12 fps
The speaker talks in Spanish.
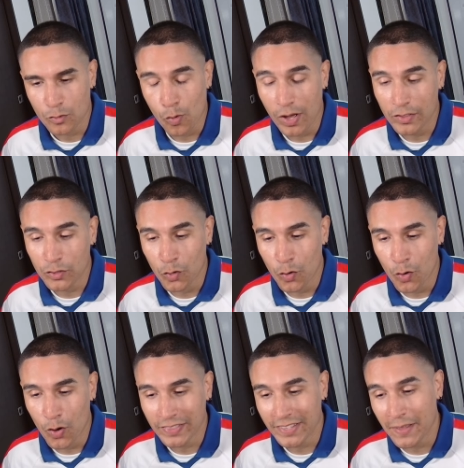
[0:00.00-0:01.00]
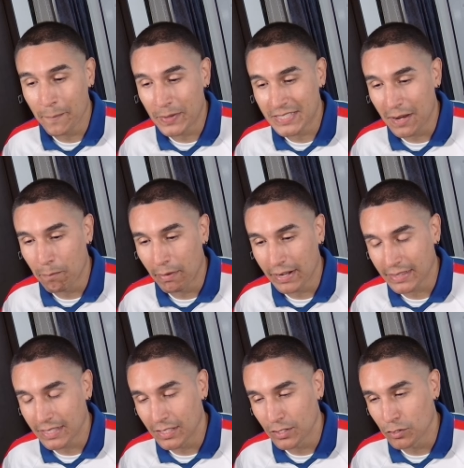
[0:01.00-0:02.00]
cuando antes de empezar el
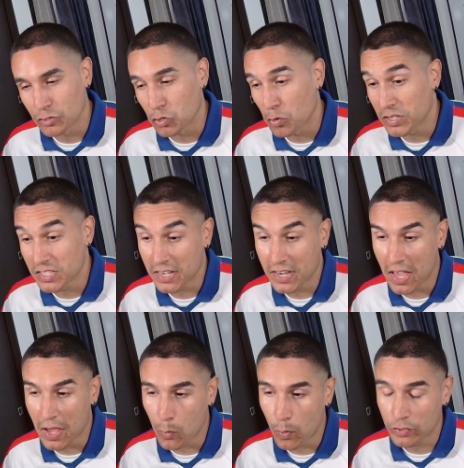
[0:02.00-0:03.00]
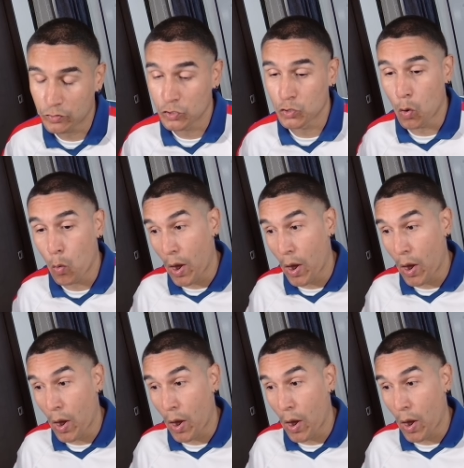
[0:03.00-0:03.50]
partido, yo vi esa línea de 4 y yo,